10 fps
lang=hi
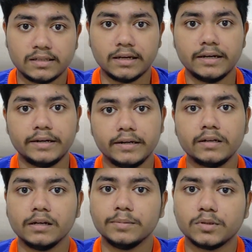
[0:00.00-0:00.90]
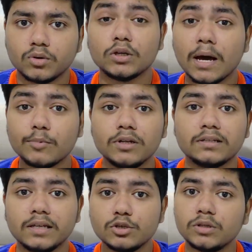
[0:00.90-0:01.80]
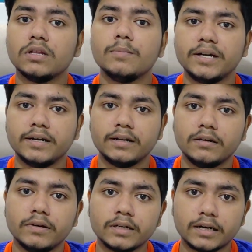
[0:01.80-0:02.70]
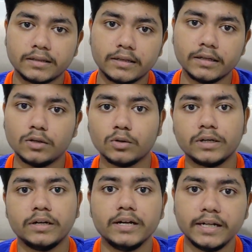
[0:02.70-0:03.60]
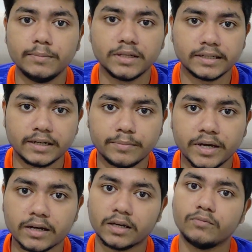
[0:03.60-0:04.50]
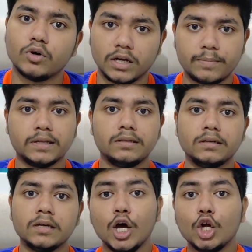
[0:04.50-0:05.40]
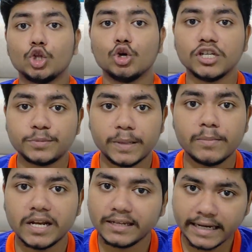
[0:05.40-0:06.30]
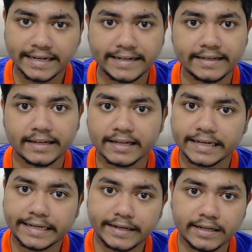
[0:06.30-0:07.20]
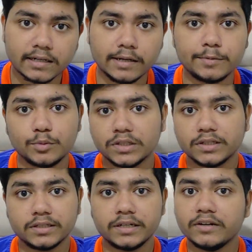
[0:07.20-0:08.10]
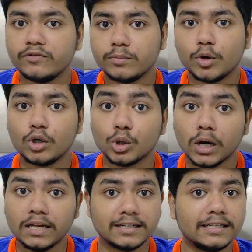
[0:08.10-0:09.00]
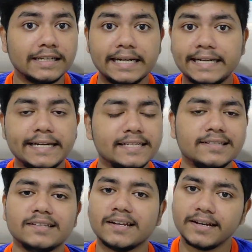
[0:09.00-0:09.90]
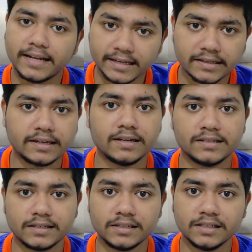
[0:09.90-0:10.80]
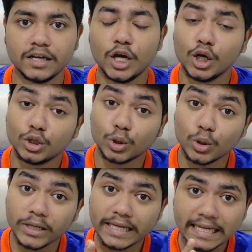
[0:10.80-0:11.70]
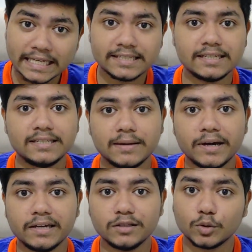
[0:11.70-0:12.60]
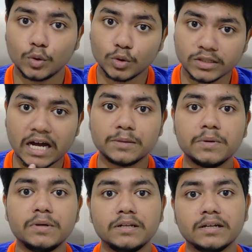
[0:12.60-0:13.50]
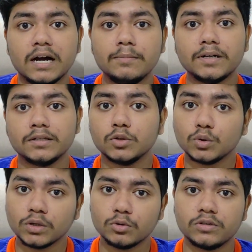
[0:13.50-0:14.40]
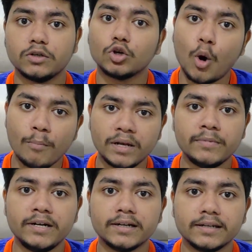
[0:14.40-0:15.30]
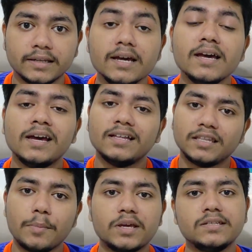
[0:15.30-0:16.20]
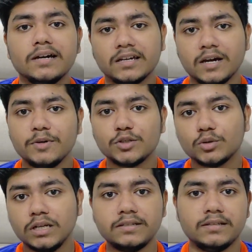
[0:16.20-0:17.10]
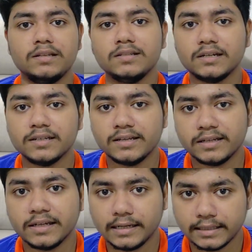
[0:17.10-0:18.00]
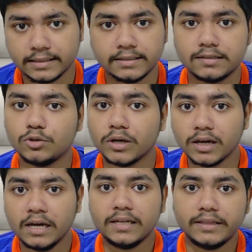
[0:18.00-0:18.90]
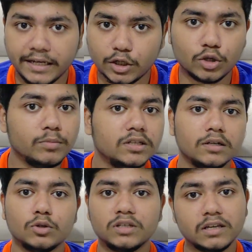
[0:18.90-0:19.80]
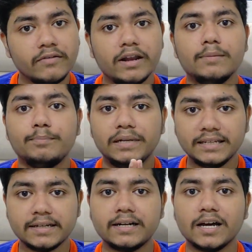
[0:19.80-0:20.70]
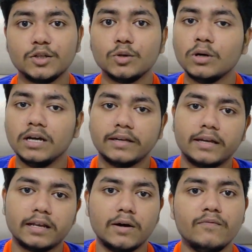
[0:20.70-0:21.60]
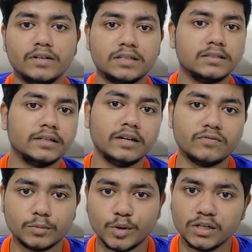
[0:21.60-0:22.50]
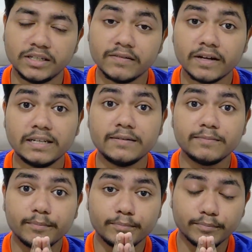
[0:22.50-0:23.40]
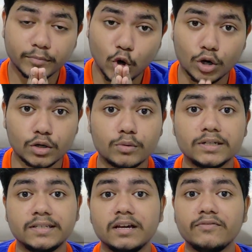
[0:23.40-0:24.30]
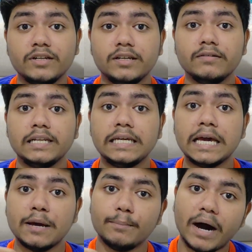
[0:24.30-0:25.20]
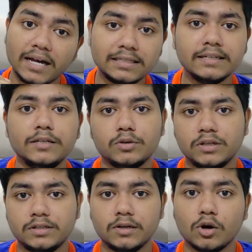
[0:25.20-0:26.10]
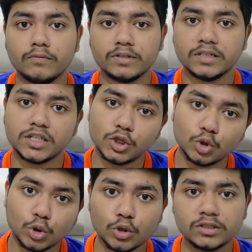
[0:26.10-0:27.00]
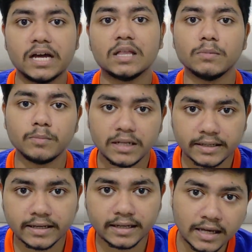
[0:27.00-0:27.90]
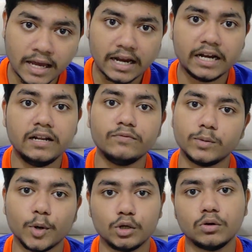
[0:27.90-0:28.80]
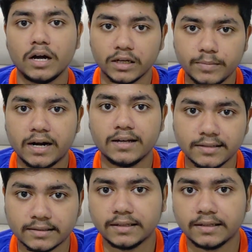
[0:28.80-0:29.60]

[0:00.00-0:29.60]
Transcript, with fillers: ये सारे इंडियन क्लब्स तो क्या आपको लगता है जो इतना बढ़िया डिलीवर करते ये लोग इंडियन के सेटअप में आके वो कर पाते तो इस पर मेरा यही टेक है कि इंडियन क्लब्स वर्सेस इंडियन फुटबॉल को अलग अलग एंटिटीज़ की तरह नहीं देखना चाहिए दोनों एक ही चीज़ है भाई दोनों साथ में मिलकर काम करते दोनों एक दूसरे को कॉम्प्लीमेंट करते हैं तभी जाके हमें सुनील छेत्री सर जैसे लेजेंड्स जो है देखने को मिलते हैं तो ये वाला प्लीज़ हटा दो कि क्लब वर्सेज इंडियन फुटबॉल ये वाली कंट्रोवर्सी या फिर ये वाली बात ही नहीं होनी चाहिए कॉन्वर्जेशन दोनों साथ में मिलके ही इंडियन फुटबॉल को आगे बढ़ा